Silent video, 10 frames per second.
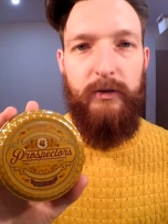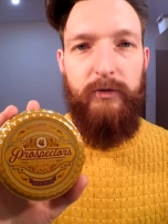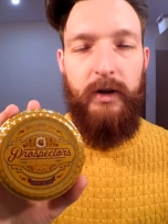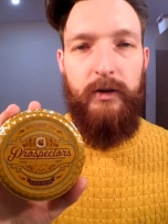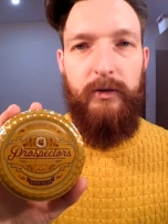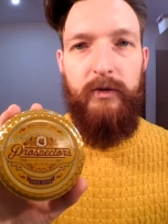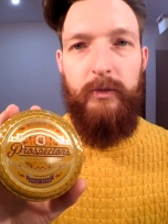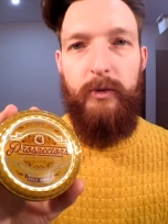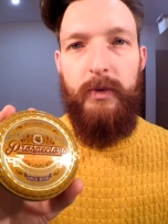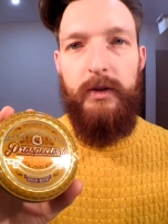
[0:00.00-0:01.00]
flagowa,
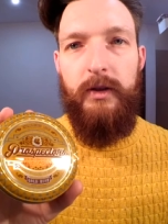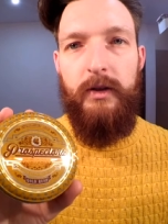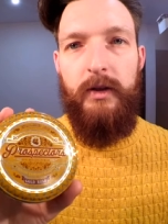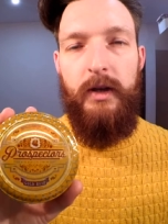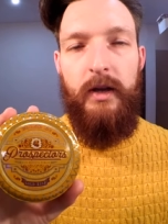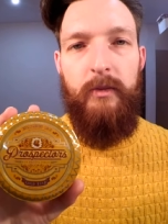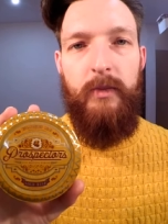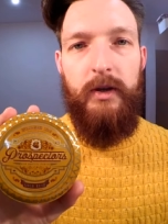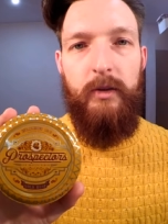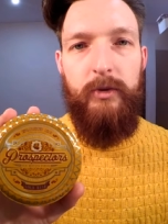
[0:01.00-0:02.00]
pomada marki